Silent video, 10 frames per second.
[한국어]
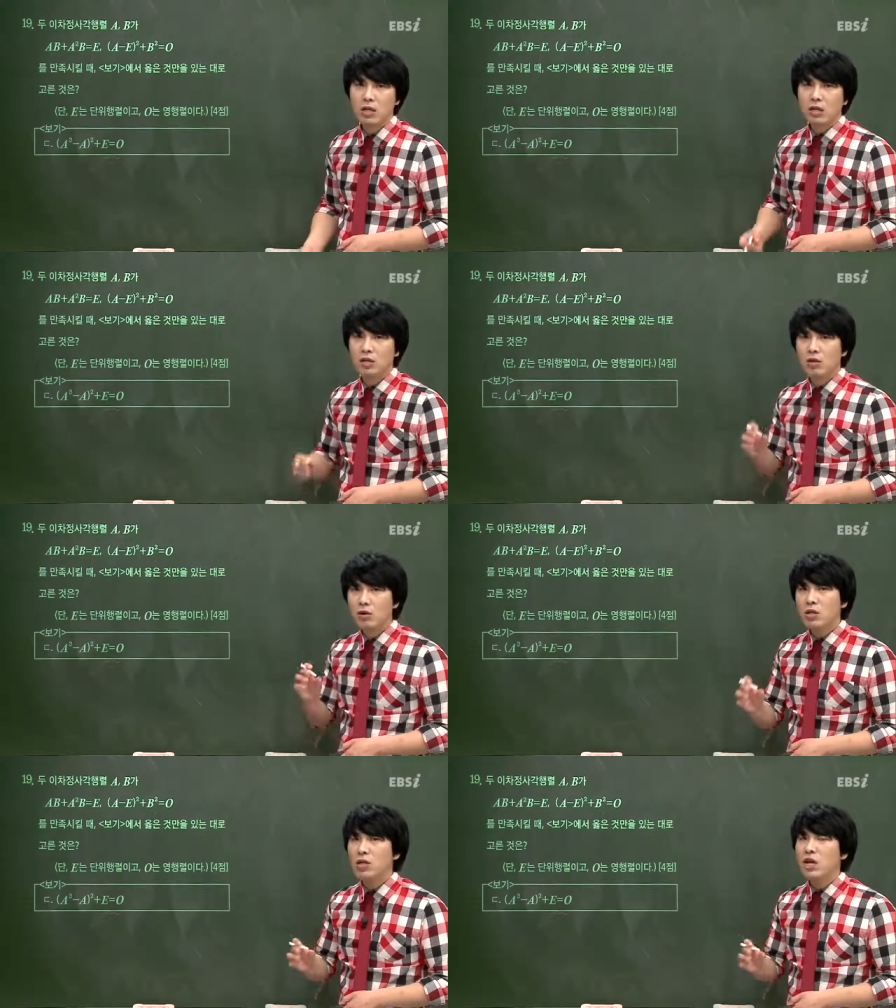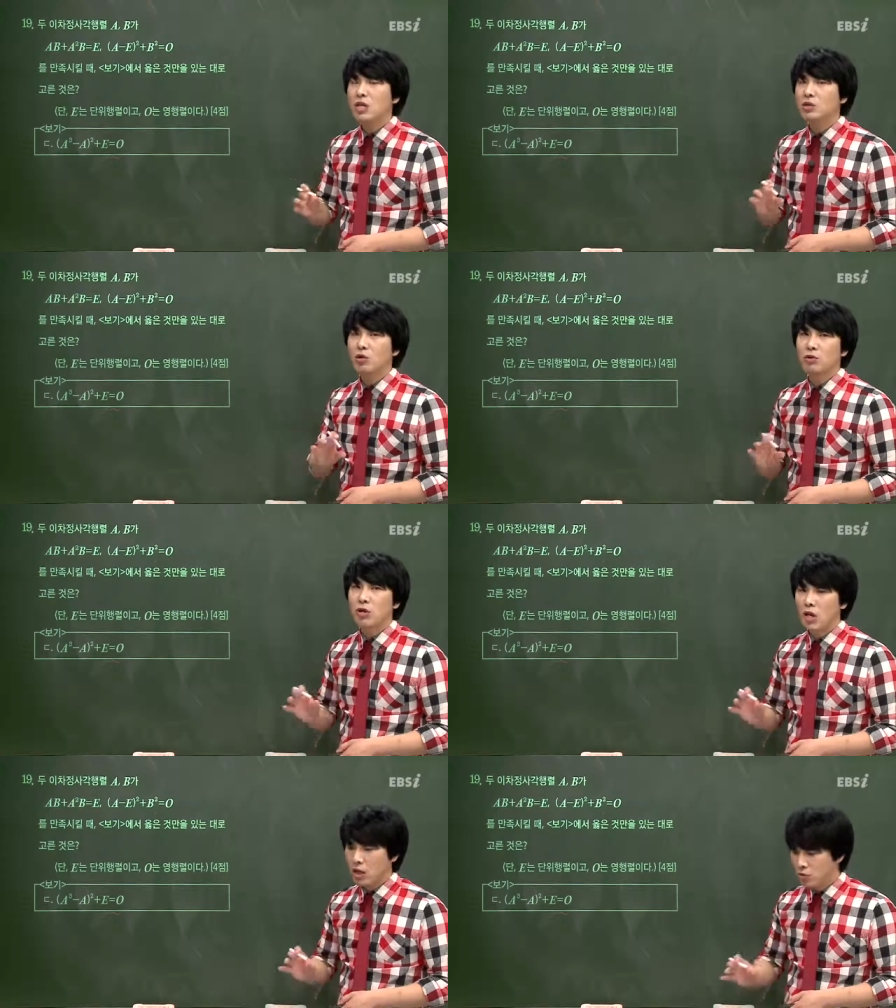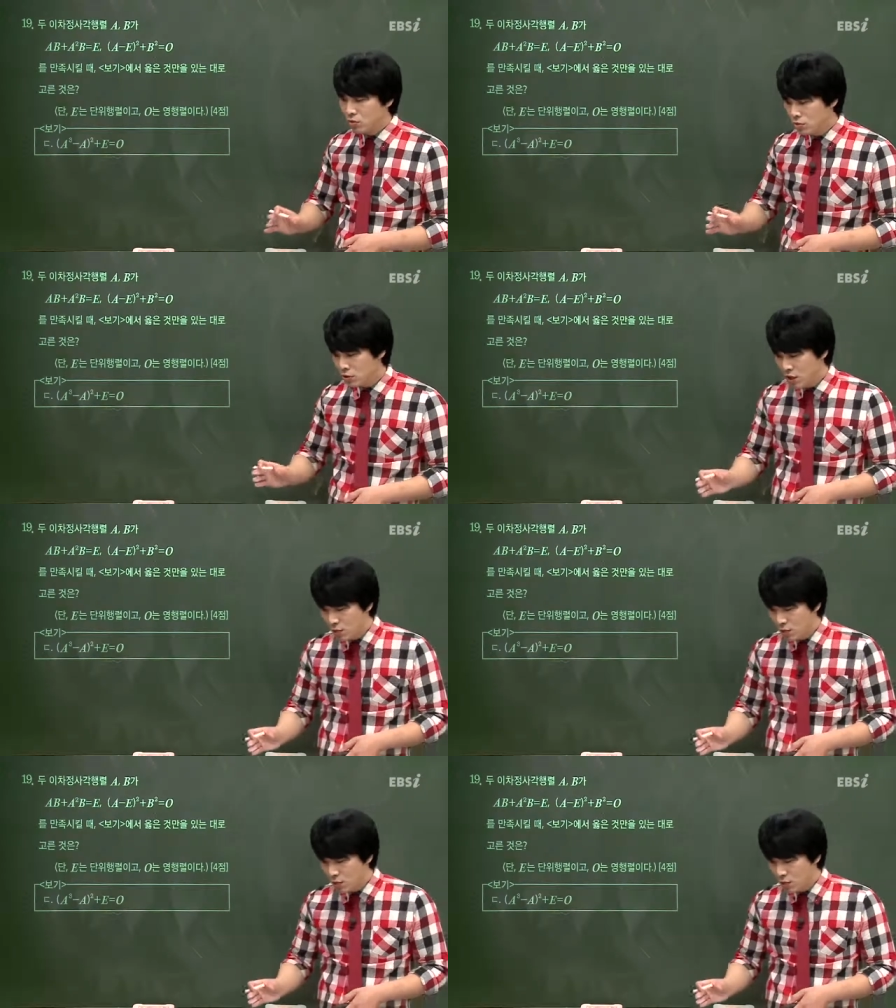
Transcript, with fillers: 그렇게 접근해 가지고는